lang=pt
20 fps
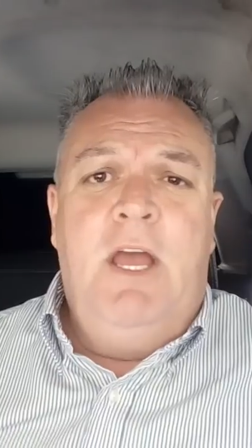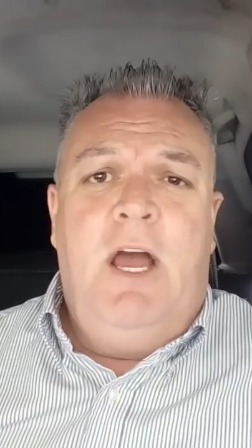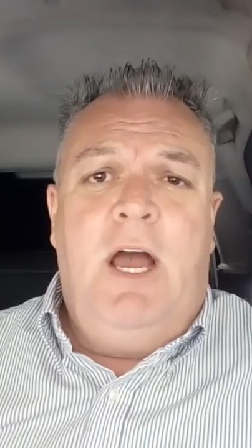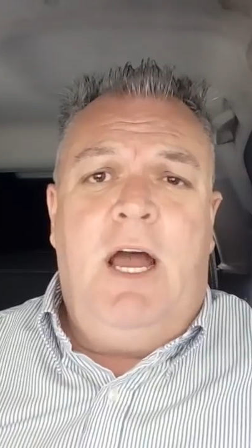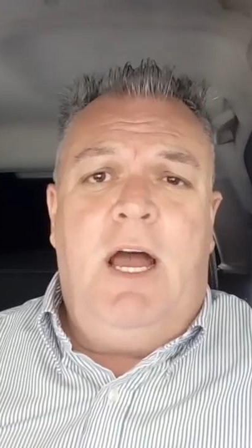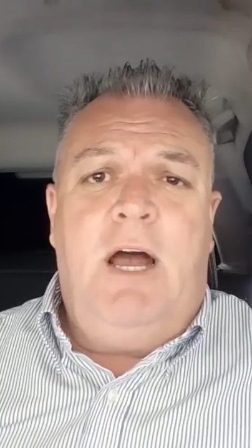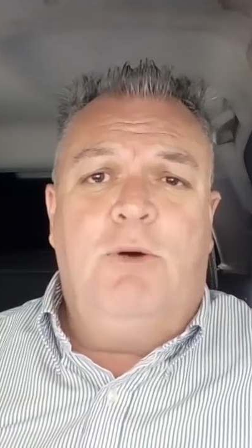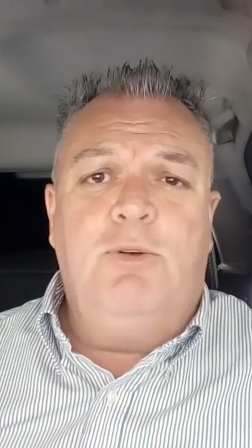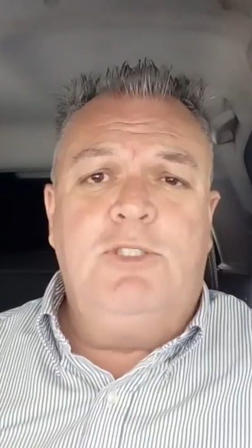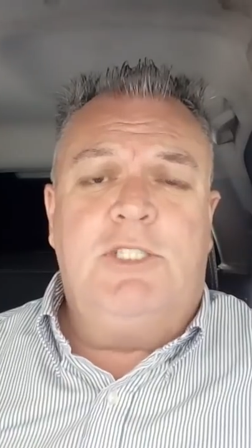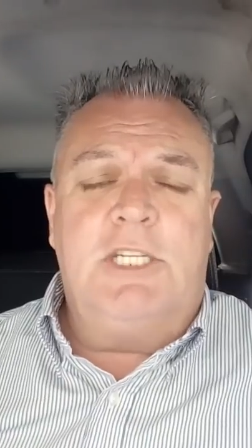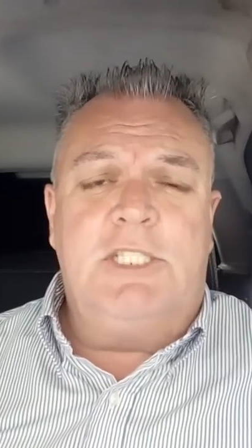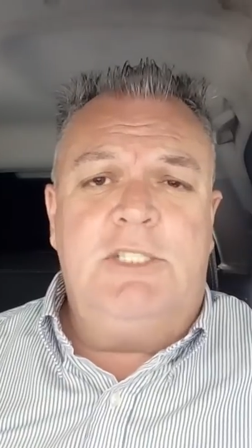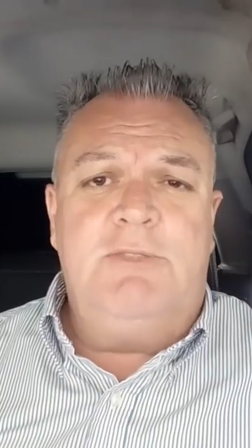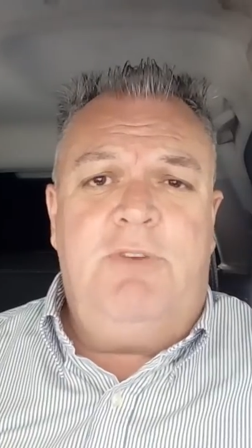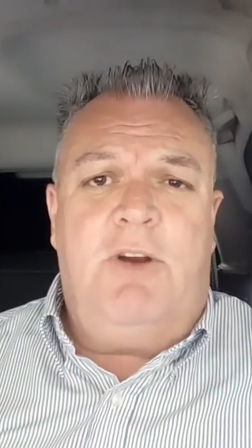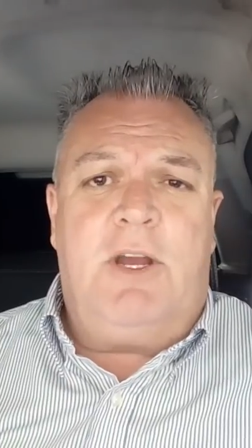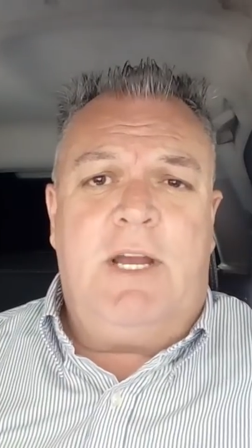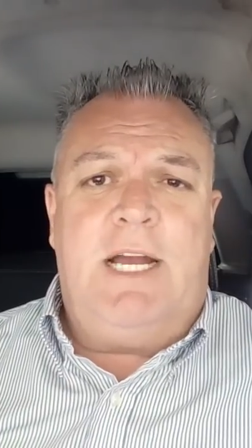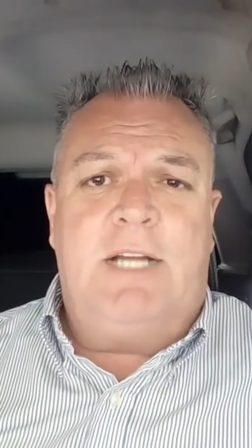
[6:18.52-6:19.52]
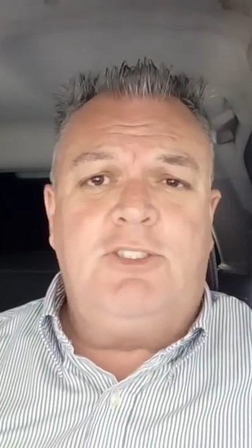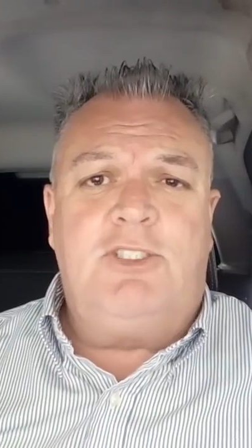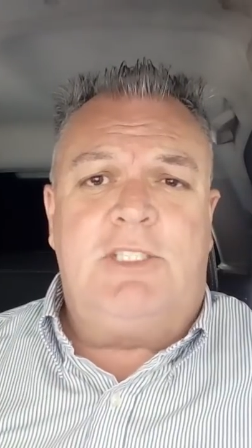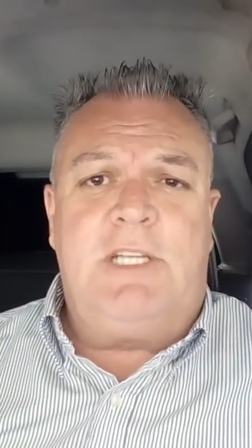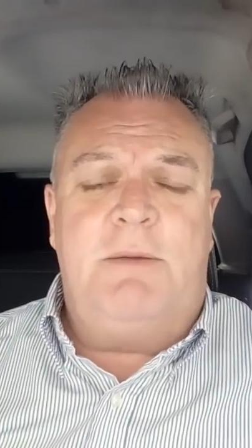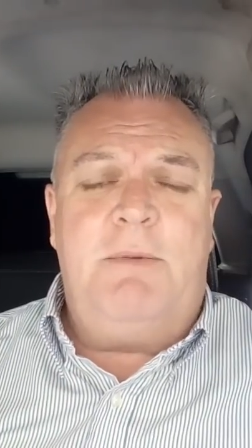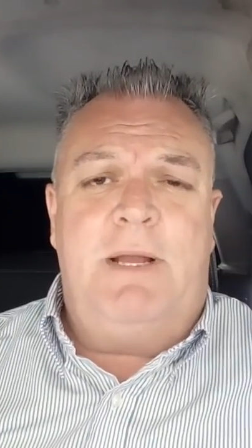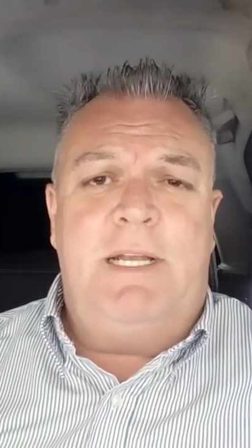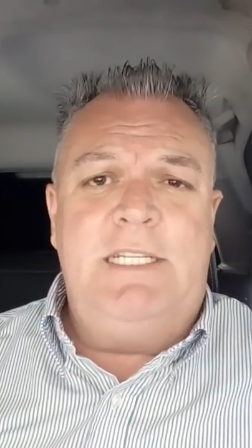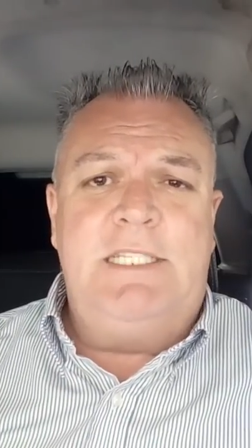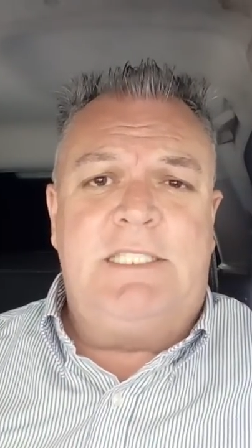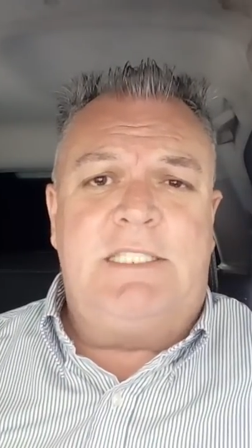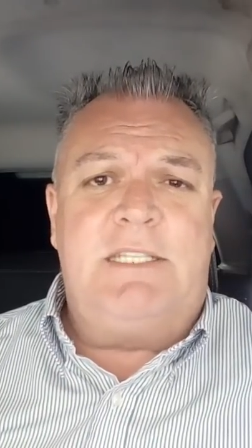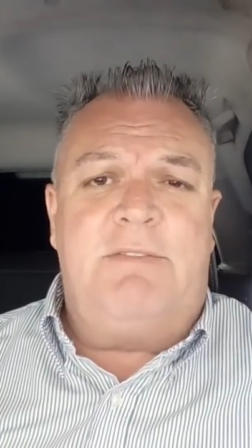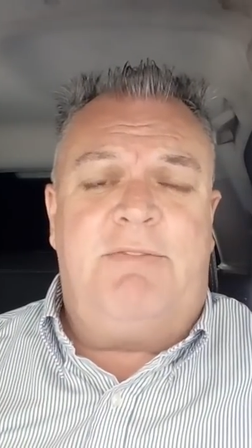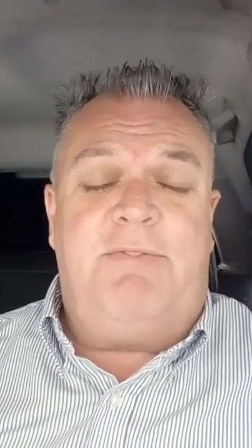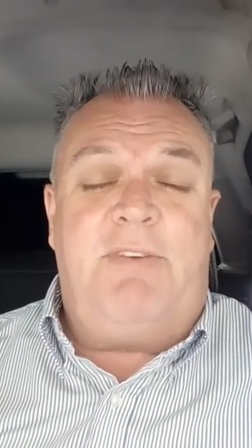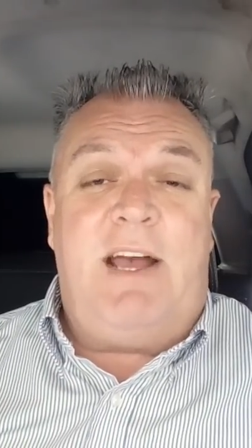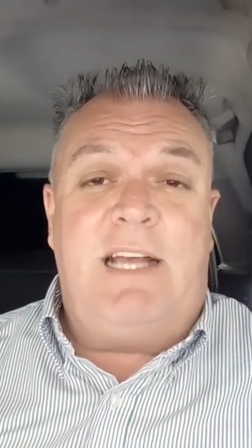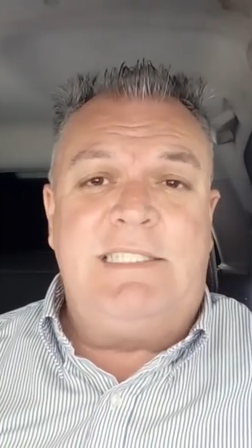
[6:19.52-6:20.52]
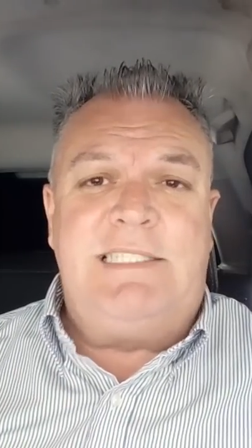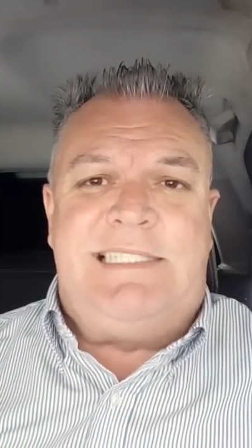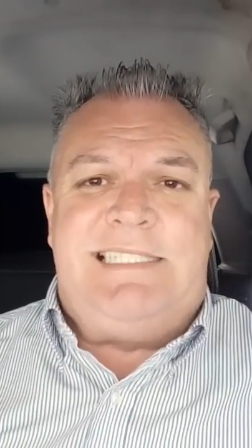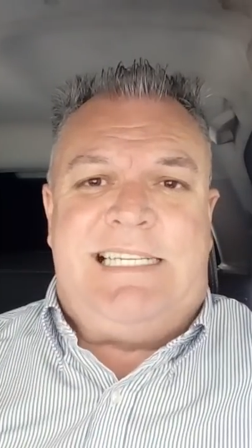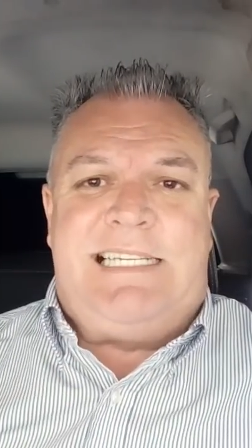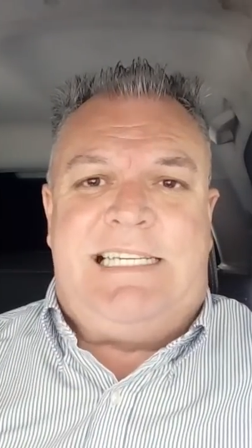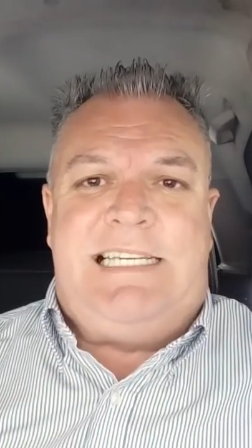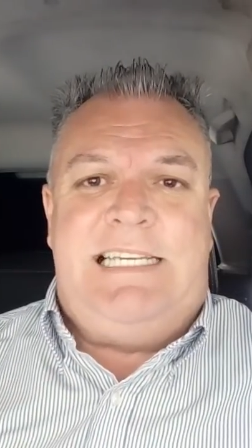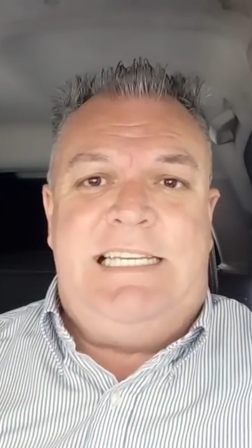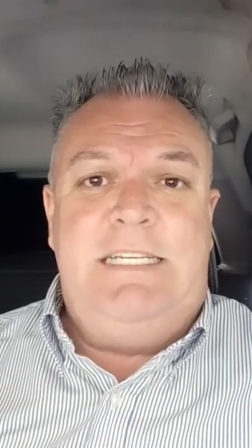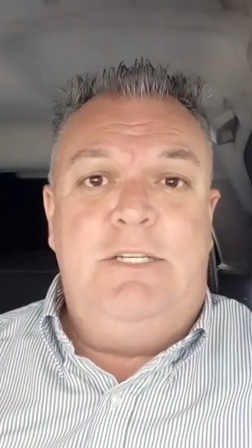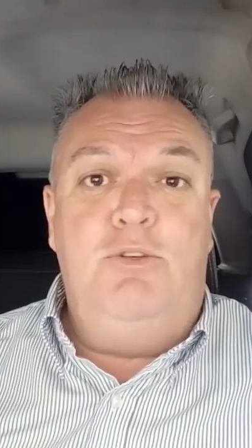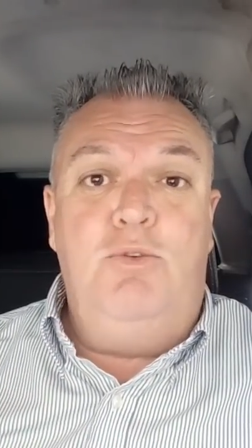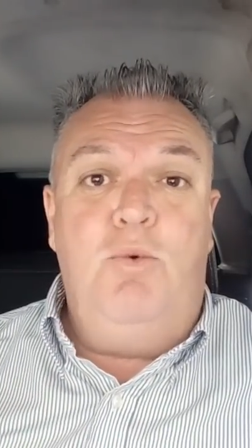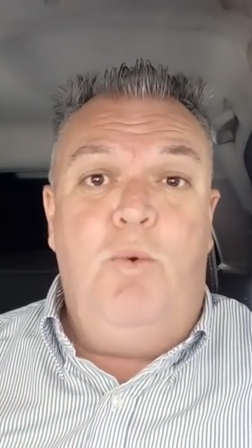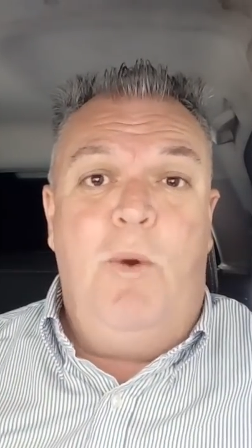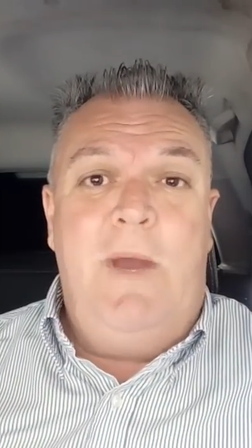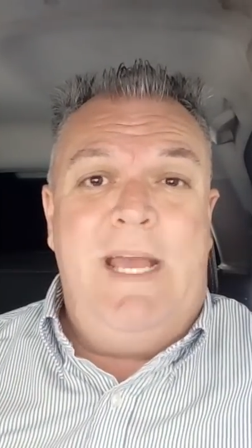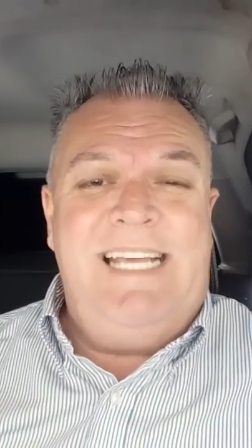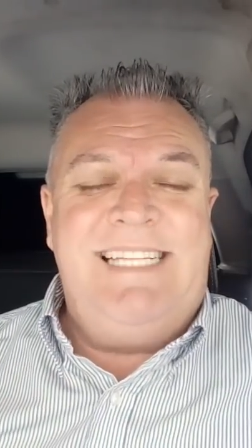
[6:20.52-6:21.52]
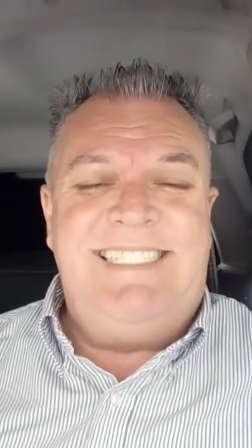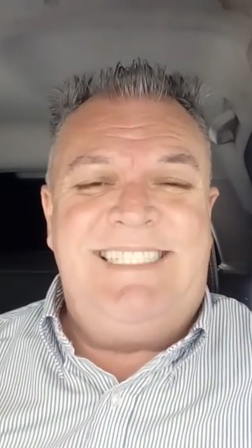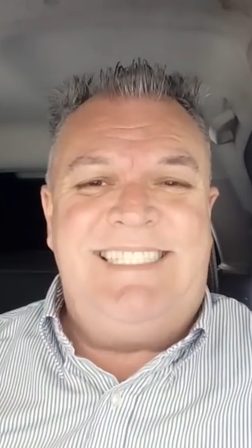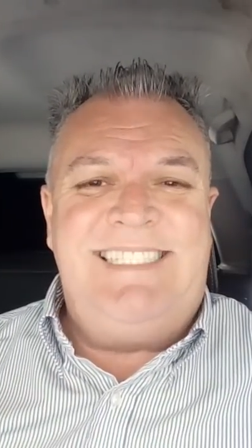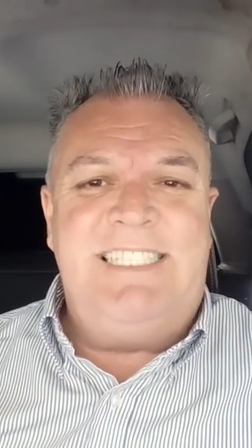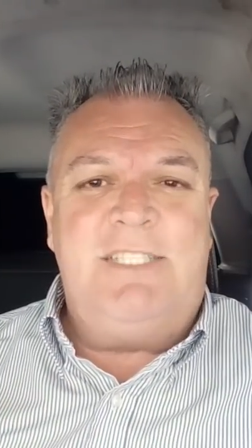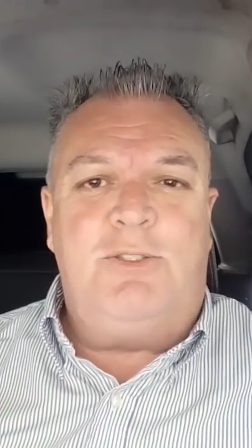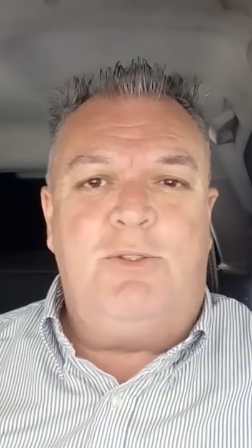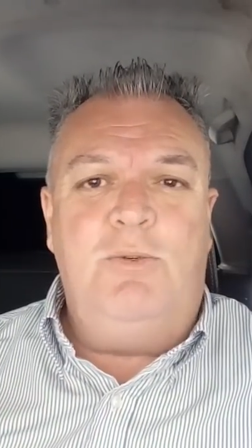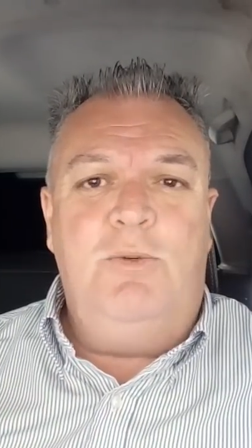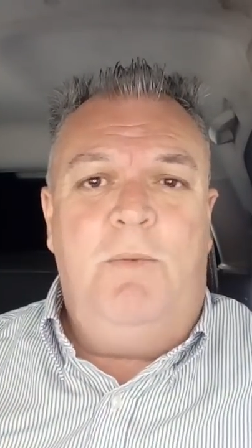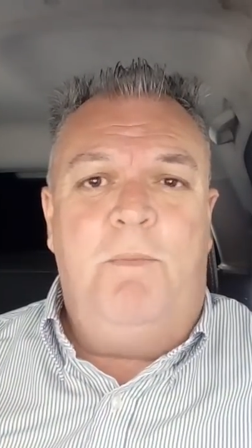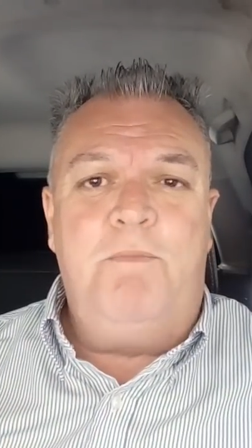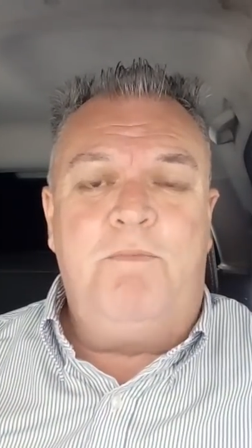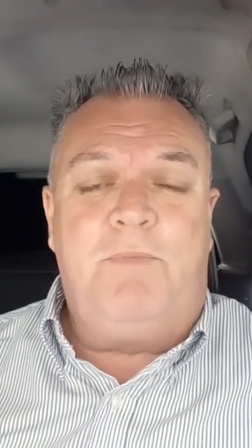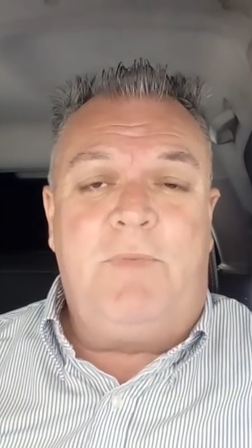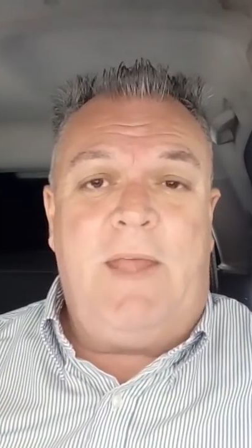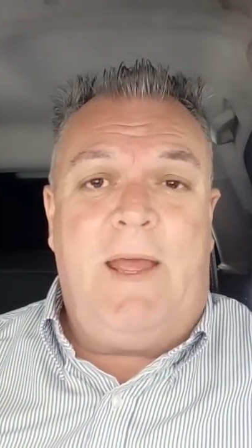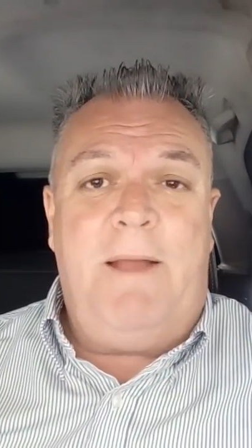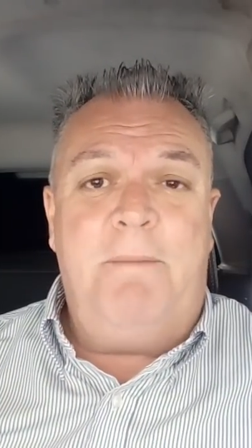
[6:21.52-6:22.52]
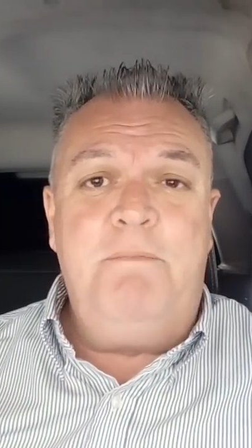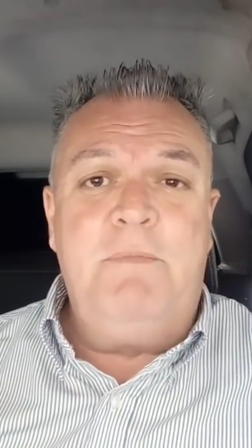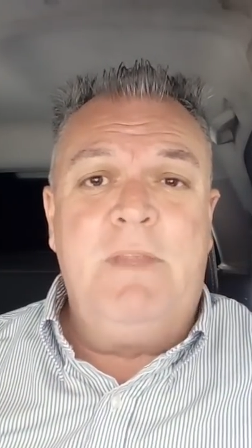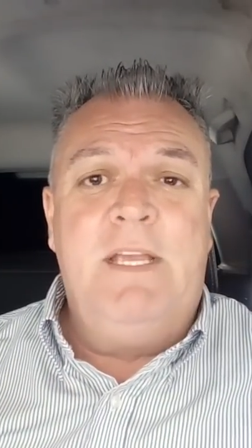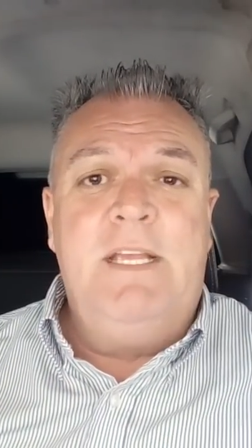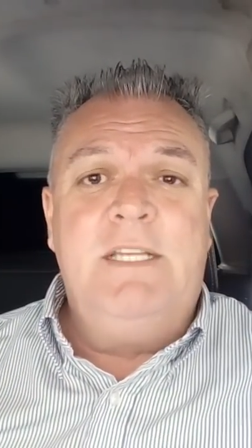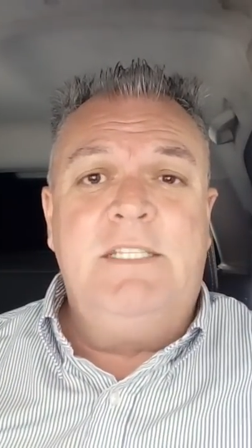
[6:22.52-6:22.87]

Ah, os advogados trabalhistas fazem aqui no êxito, tá?